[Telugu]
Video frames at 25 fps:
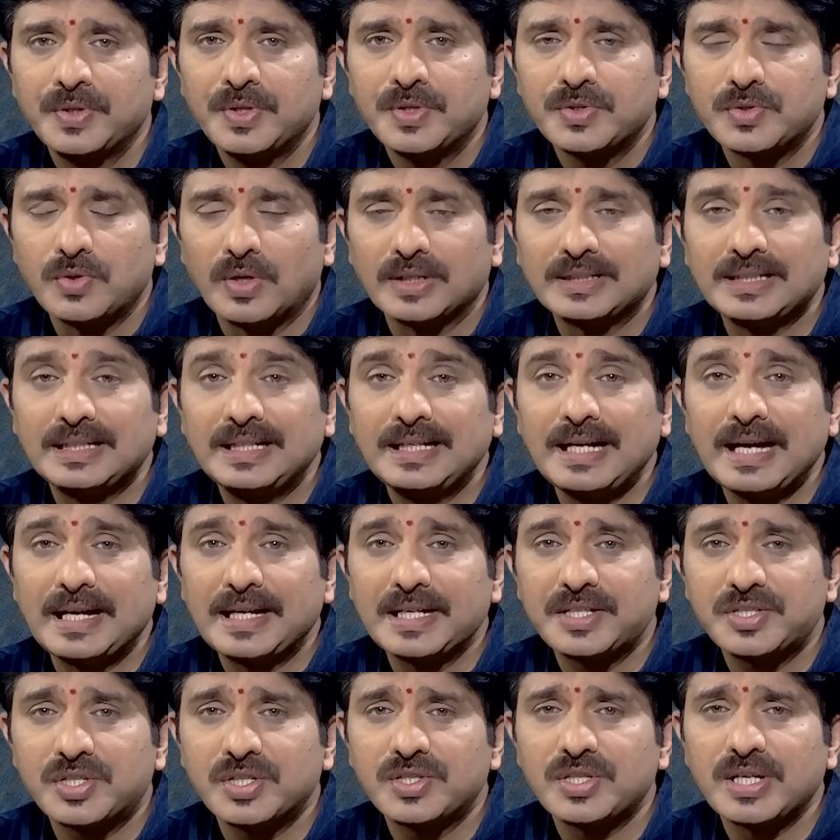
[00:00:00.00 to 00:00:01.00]
సో అతన్ని
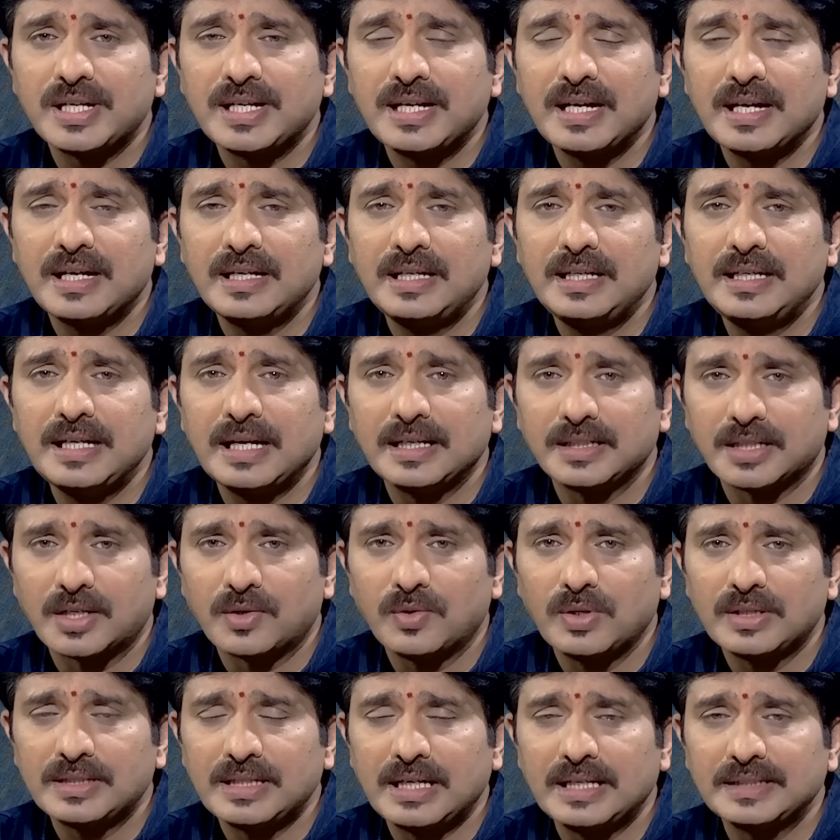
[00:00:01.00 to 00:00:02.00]
అరెస్ట్ చేయాలి ఆ
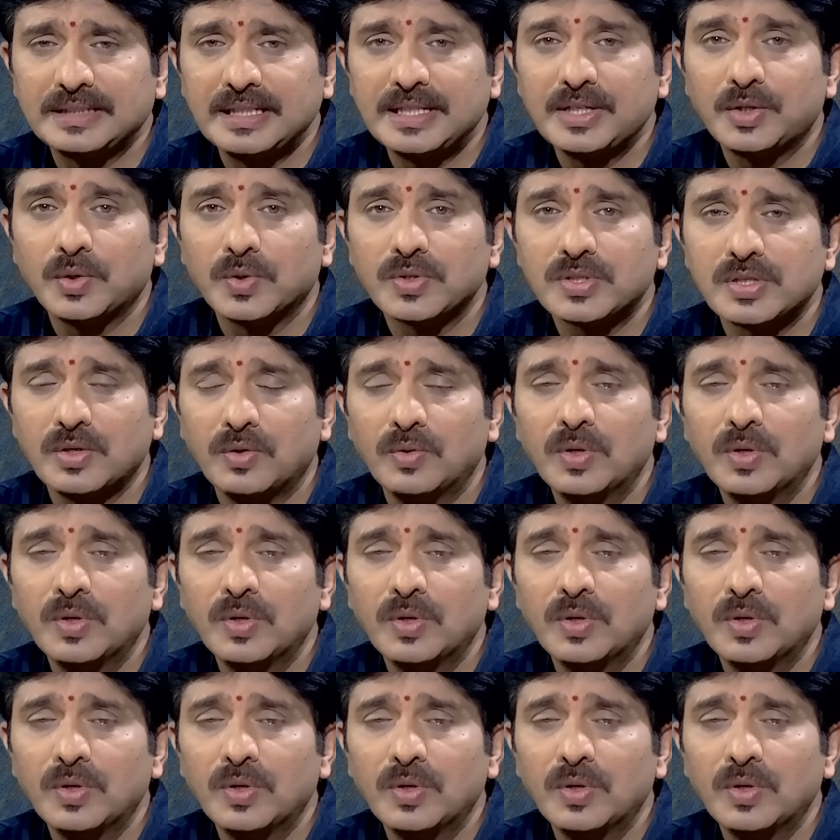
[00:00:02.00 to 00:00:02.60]
తర్వాత అతని కోసం